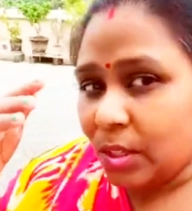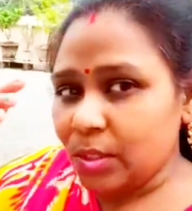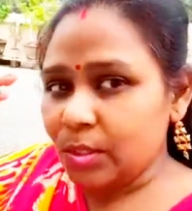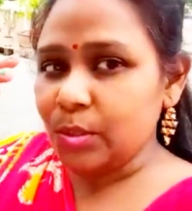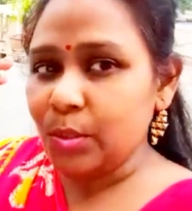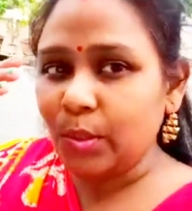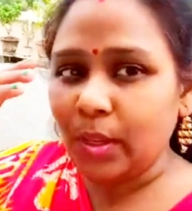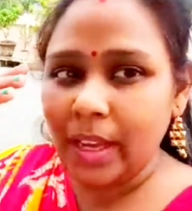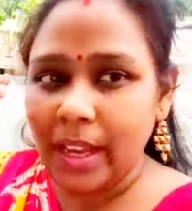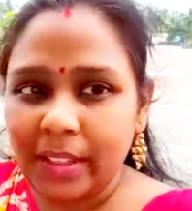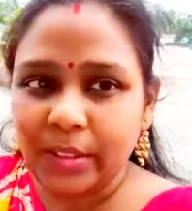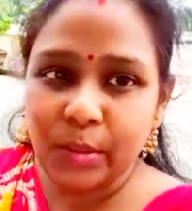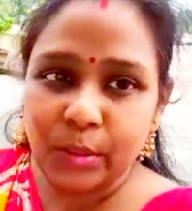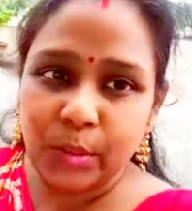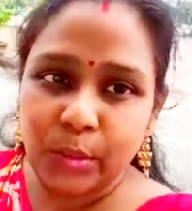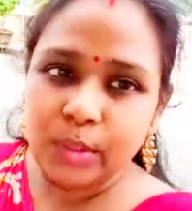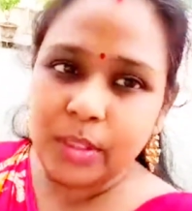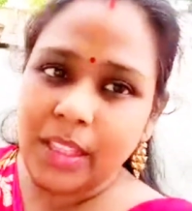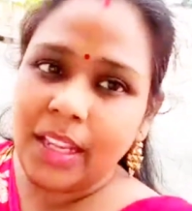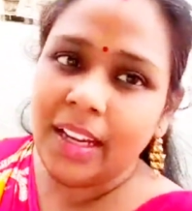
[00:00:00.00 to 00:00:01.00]
চোখে এত
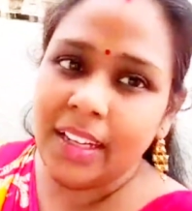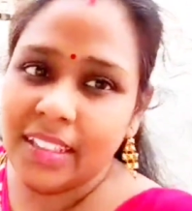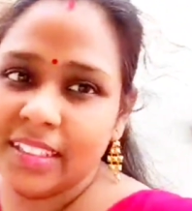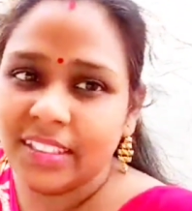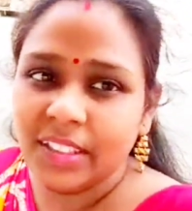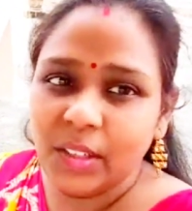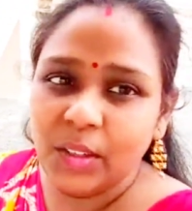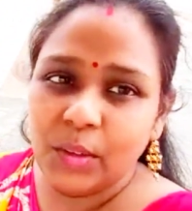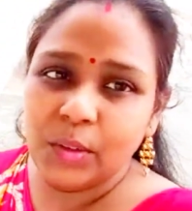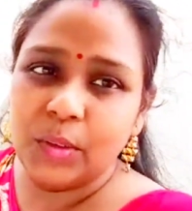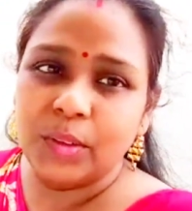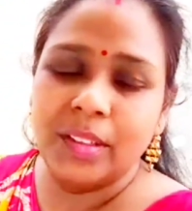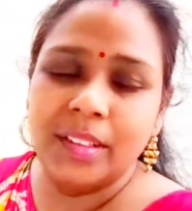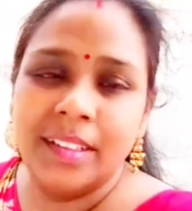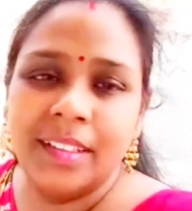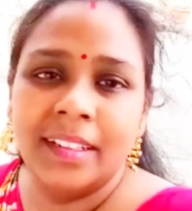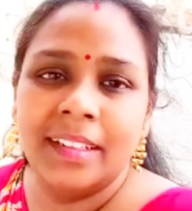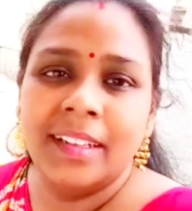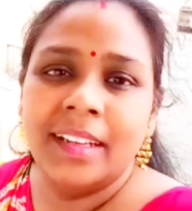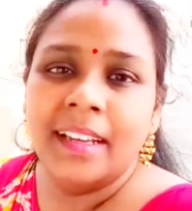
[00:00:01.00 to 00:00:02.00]
রোদ লাগছিল
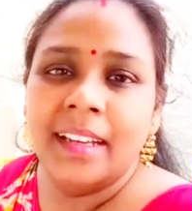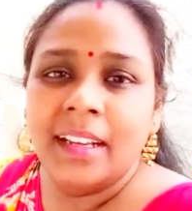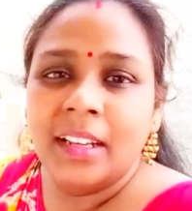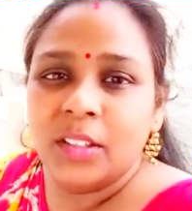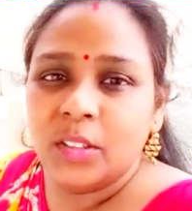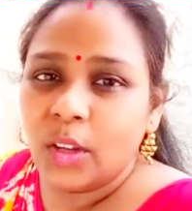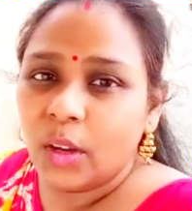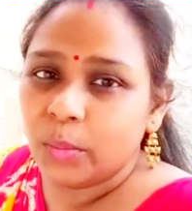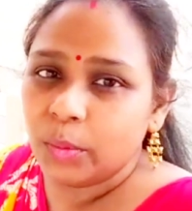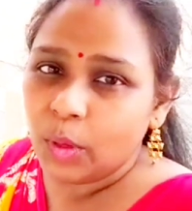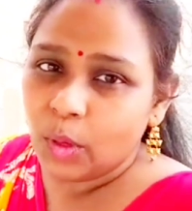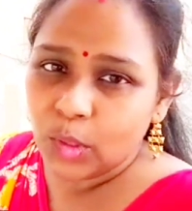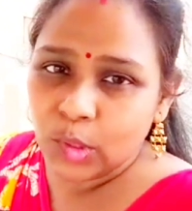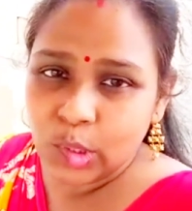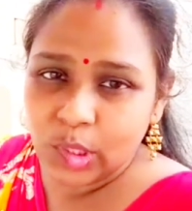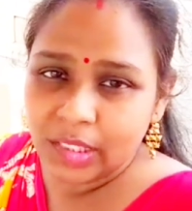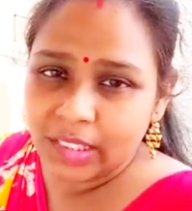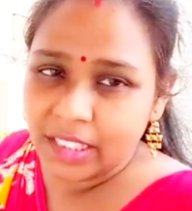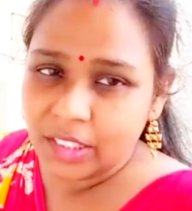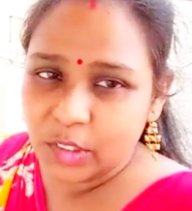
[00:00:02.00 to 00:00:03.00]
তো আমি
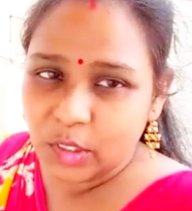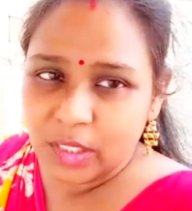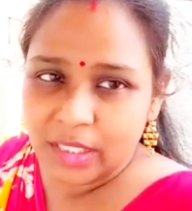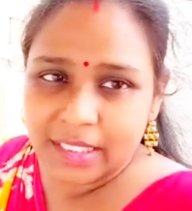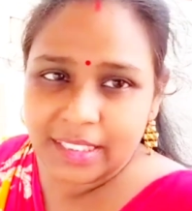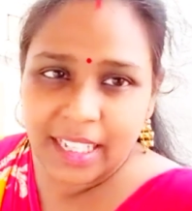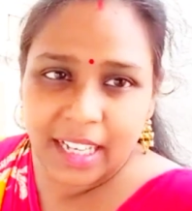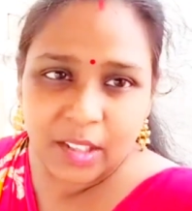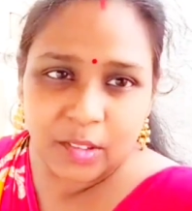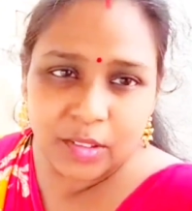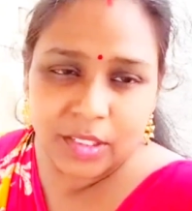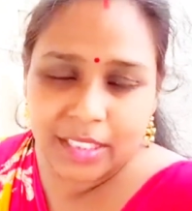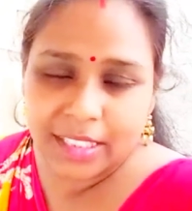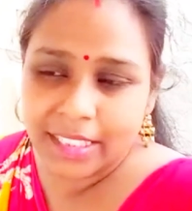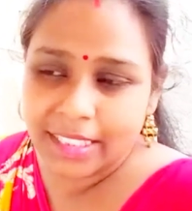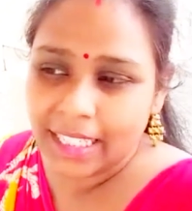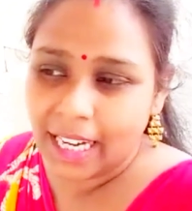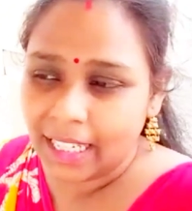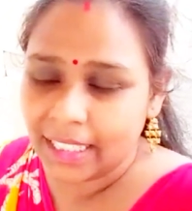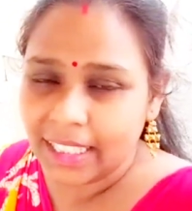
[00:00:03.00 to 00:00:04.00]
অঞ্জলি দিয়ে চলে এসেছি এখন এসে
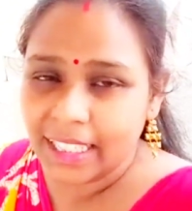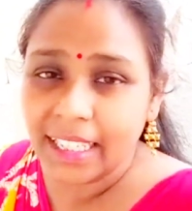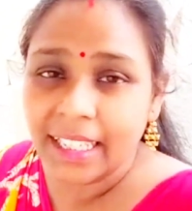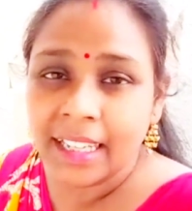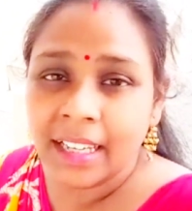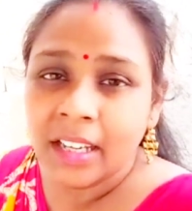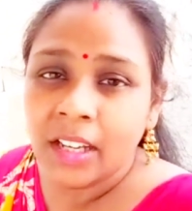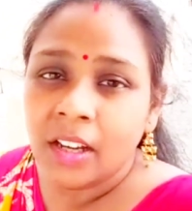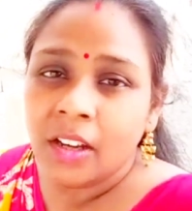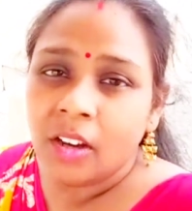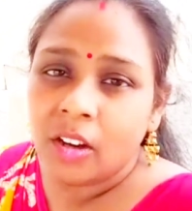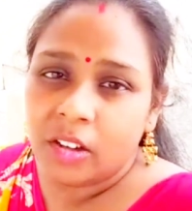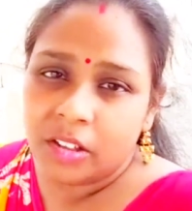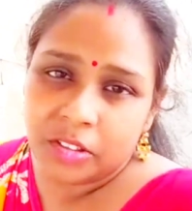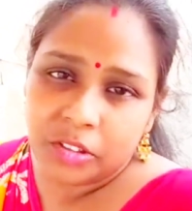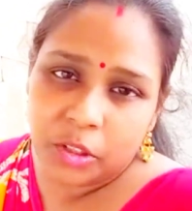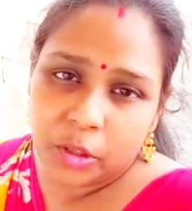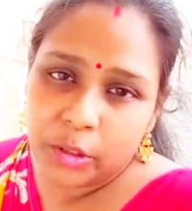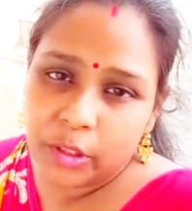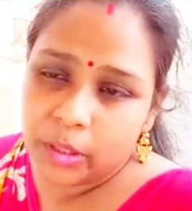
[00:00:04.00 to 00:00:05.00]
ছাদে
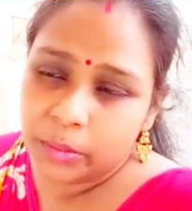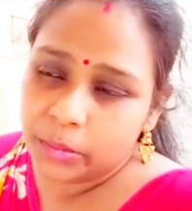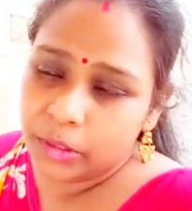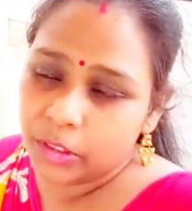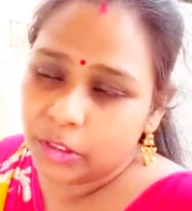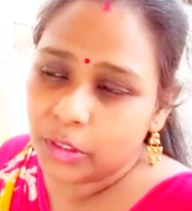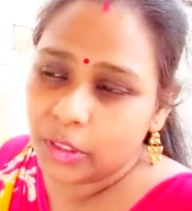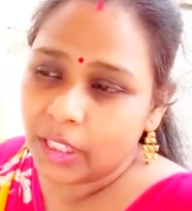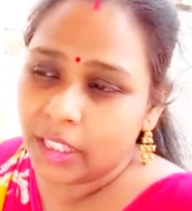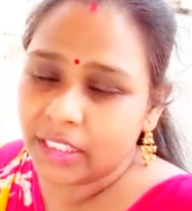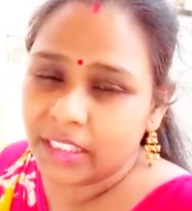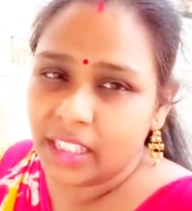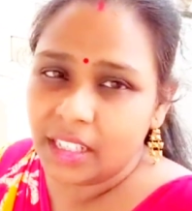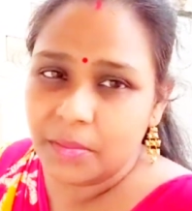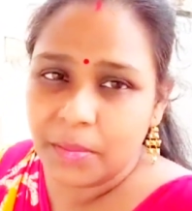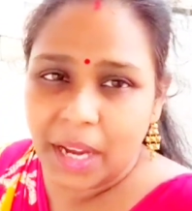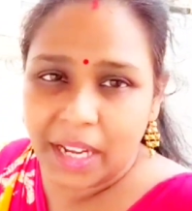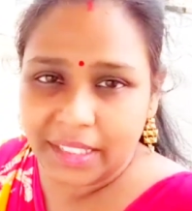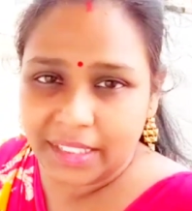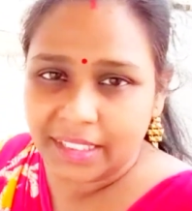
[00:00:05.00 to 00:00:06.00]
ওই মধ্যে খেয়েছিলাম
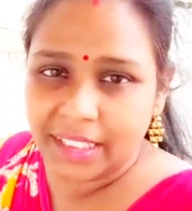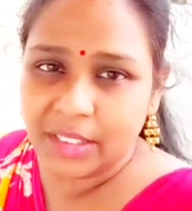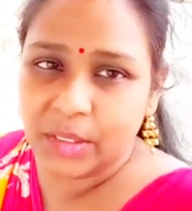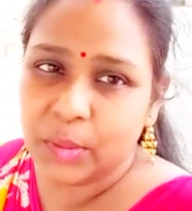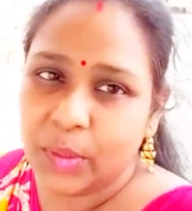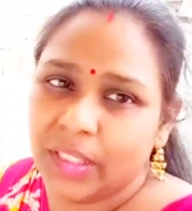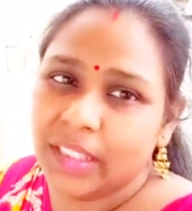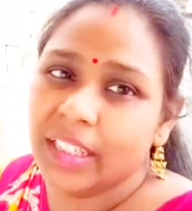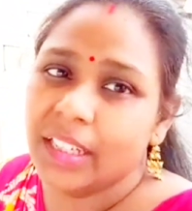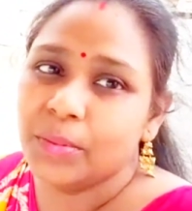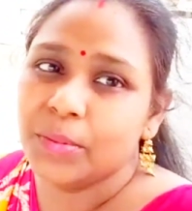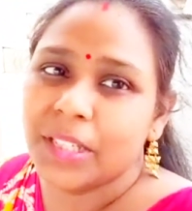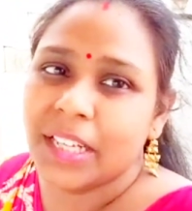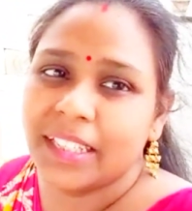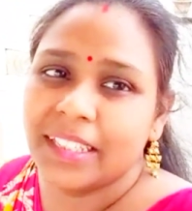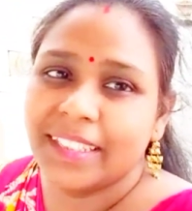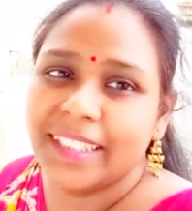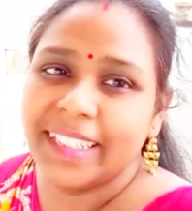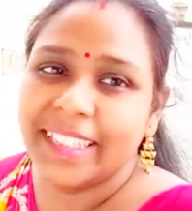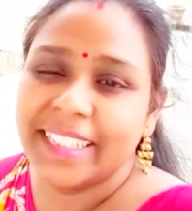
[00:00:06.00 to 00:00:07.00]
হাতটা ধুয়ে নিলাম
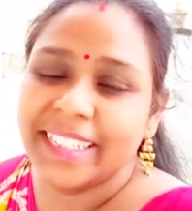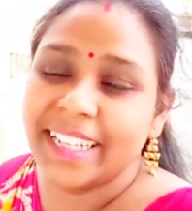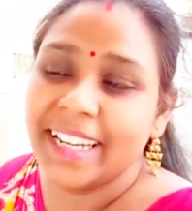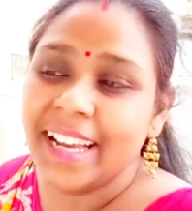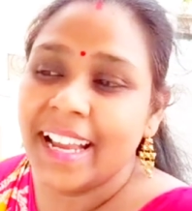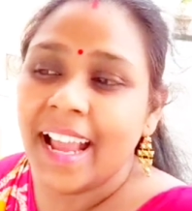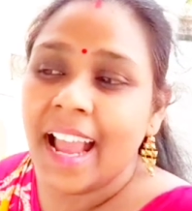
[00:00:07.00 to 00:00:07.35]
ছাদ থেকে এসে